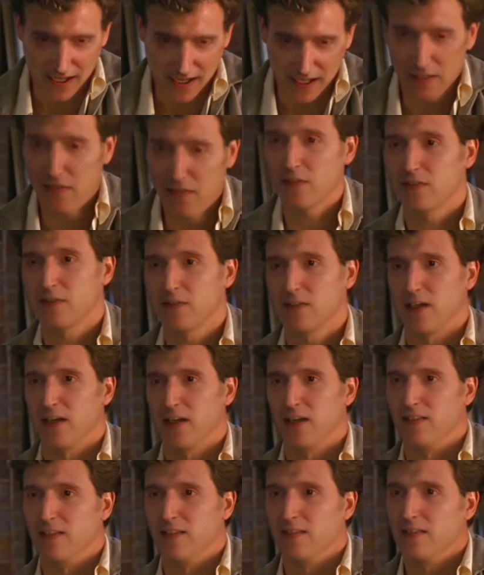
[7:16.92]
io
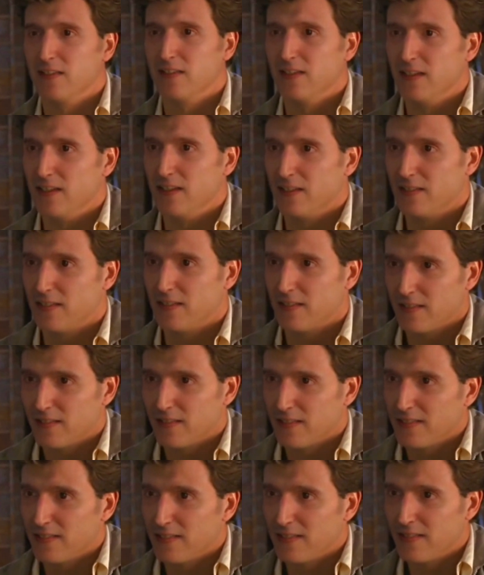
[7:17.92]
comprendo la necessità
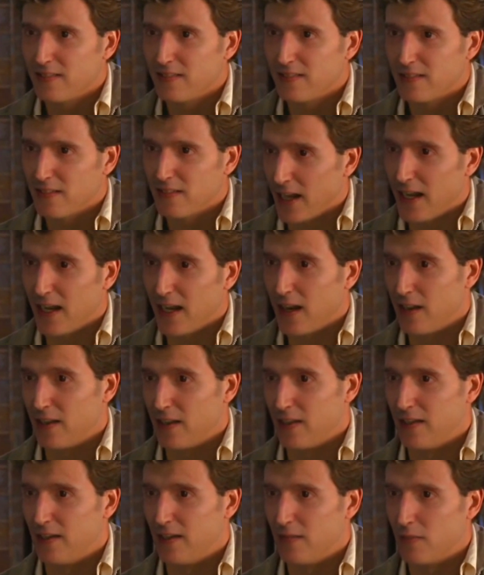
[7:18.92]
di voler
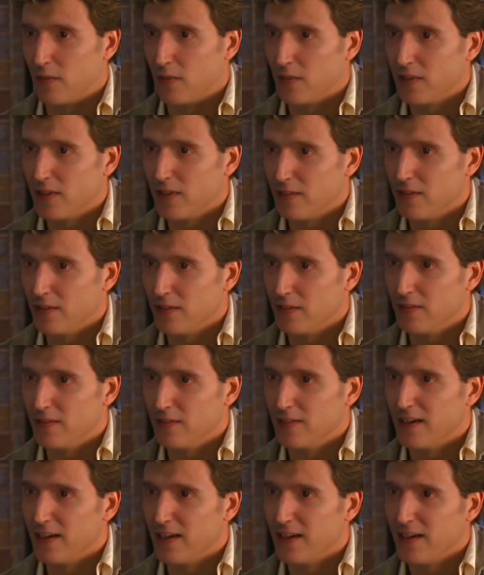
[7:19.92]
restare ancora legata a
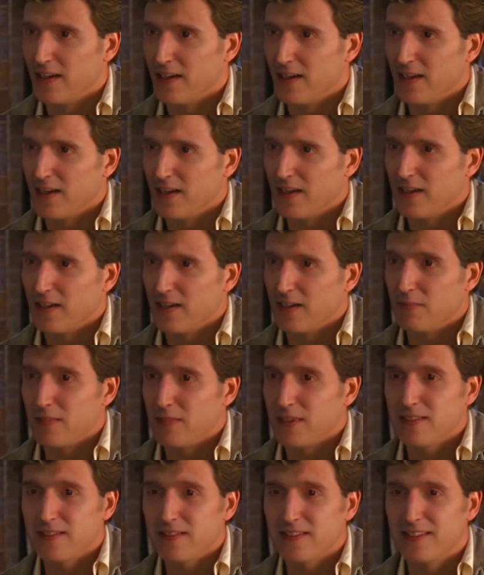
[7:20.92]
Sam,
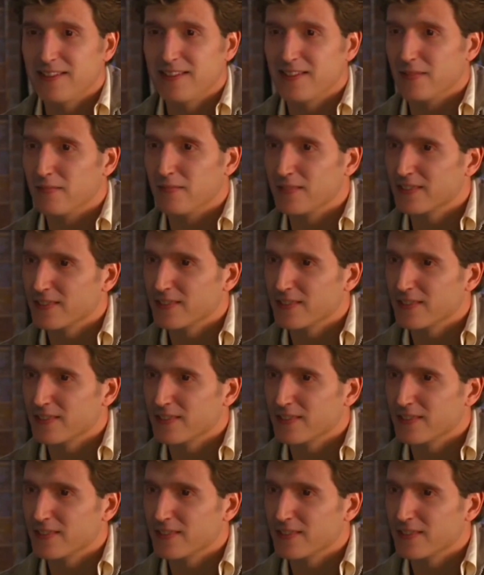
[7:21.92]
ma tutto questo è